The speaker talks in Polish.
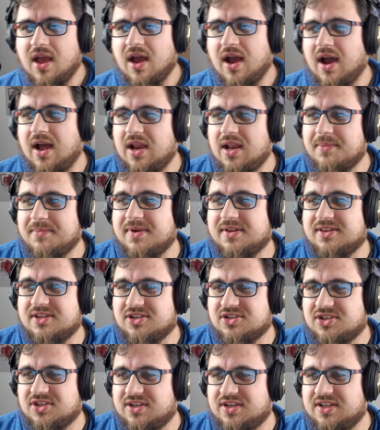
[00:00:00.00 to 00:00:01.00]
ale ma
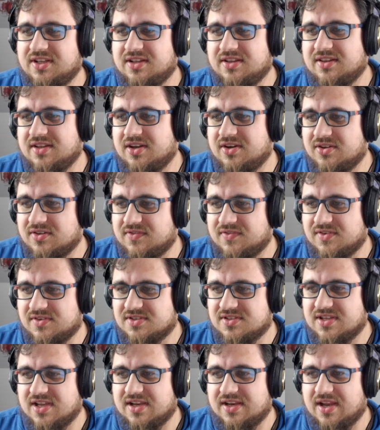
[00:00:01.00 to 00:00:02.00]
też inne
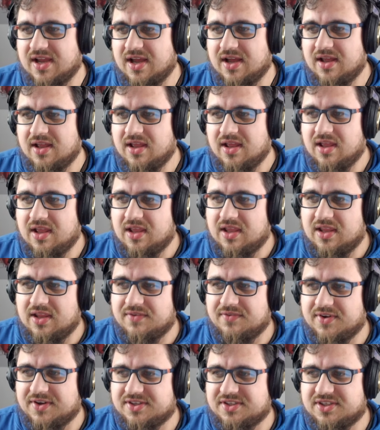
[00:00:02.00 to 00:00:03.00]
rozwiązania. I
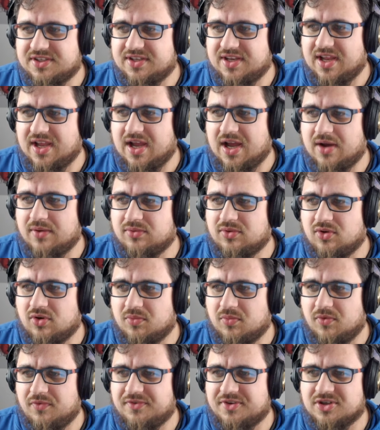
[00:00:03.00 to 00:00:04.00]
właśnie autor
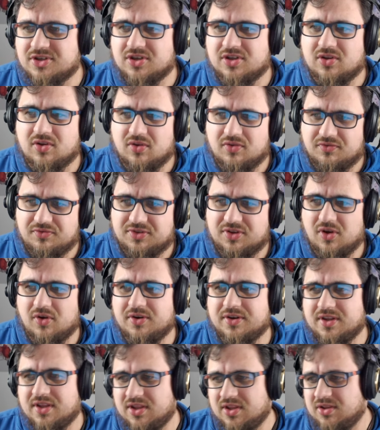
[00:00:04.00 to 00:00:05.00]
mówi, że no w
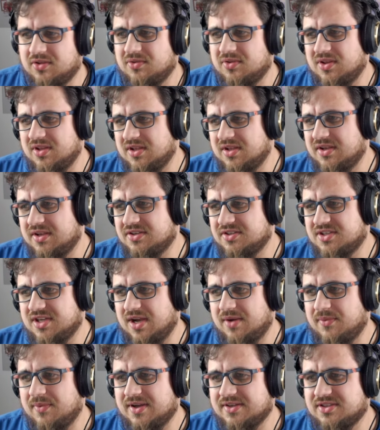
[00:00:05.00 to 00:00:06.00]
teorii y,
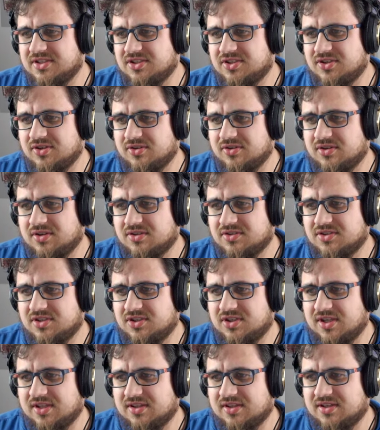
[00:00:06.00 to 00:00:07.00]
działa
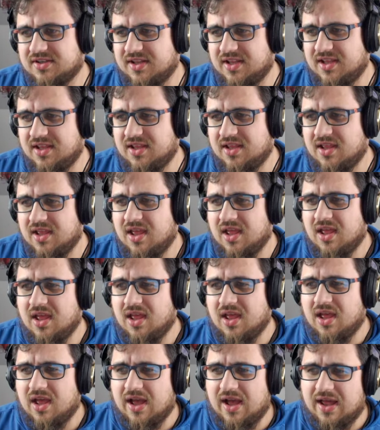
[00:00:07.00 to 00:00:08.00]
dziesiętny,
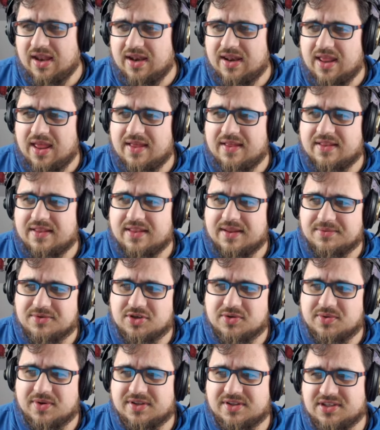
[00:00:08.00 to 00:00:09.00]
ale na
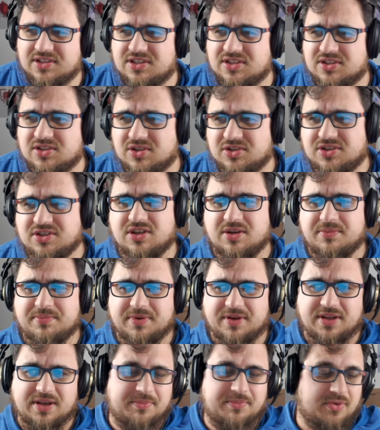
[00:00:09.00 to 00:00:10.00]
przykład jeśli coś
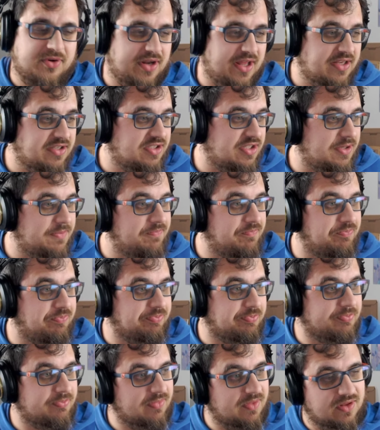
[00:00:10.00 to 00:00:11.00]
sobie nie poradzi,
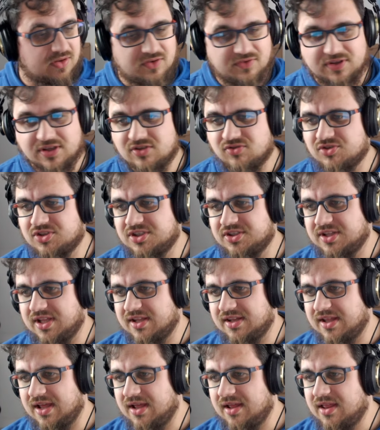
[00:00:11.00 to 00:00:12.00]
to wtedy zwróci
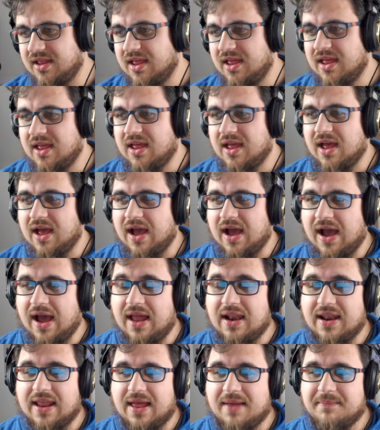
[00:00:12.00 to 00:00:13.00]
nana.
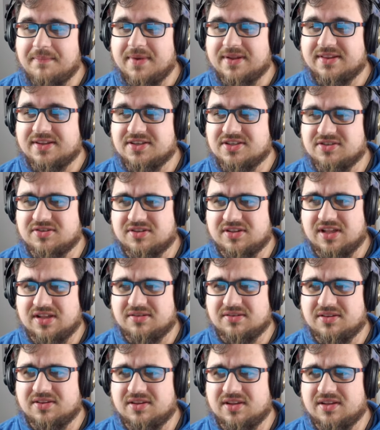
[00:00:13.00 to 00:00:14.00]
Ale ma też
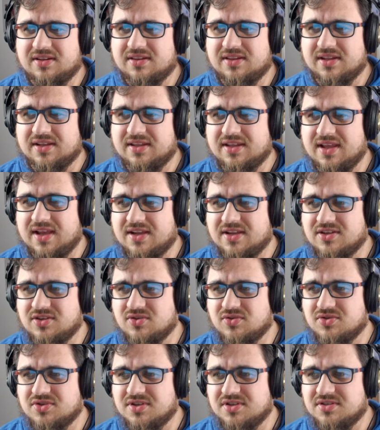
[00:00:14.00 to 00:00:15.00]
ten, ten takie jakieś
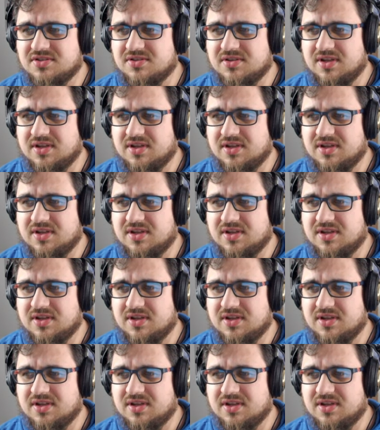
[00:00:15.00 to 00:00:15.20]
różne